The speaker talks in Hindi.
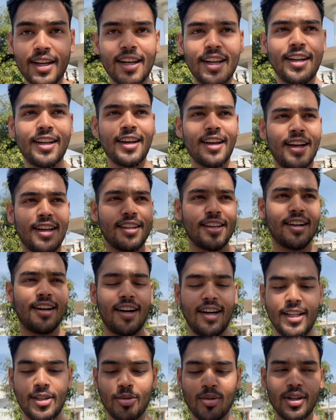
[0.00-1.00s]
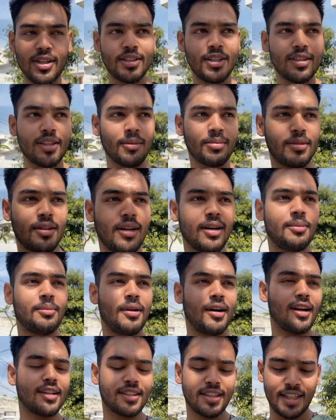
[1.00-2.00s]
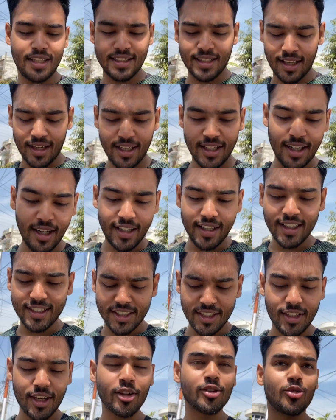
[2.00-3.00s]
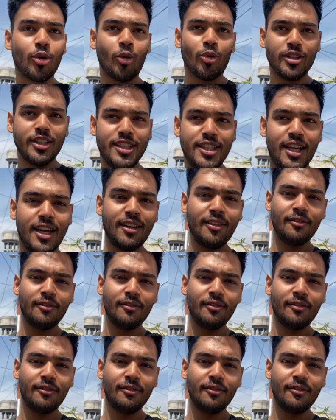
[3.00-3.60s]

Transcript: लेने गया था गाड़ी धोने से तब तक पार्थ ने सारी गाड़ी अच्छी तरह धो दी है